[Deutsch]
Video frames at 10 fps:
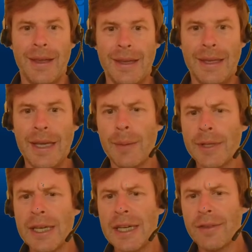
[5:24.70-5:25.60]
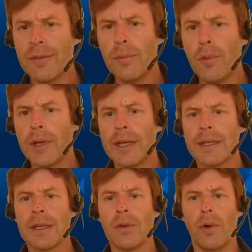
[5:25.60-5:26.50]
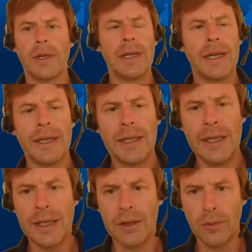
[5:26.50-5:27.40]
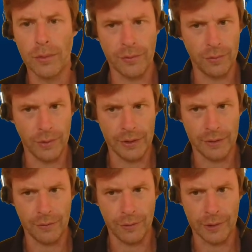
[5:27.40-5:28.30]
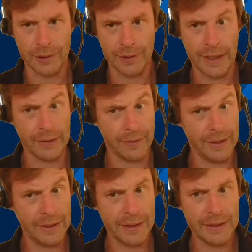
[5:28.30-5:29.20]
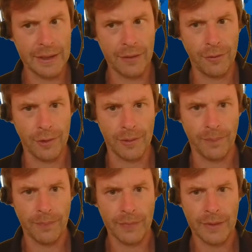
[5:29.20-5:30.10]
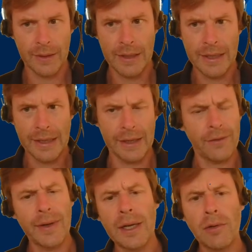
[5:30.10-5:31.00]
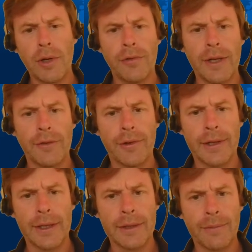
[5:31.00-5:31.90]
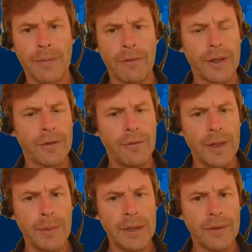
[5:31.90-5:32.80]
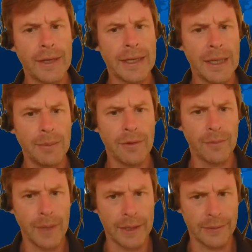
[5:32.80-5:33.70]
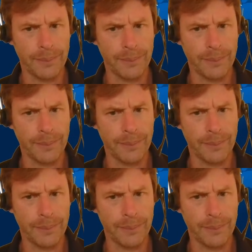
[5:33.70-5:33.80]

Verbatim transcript: Ihr habt in den letzten Monaten Online-Diagnosen durchgeführt. Herzlichen Dank dafür. Jetzt werdet ihr euch vielleicht fragen, was wir mit diesen Ergebnissen machen.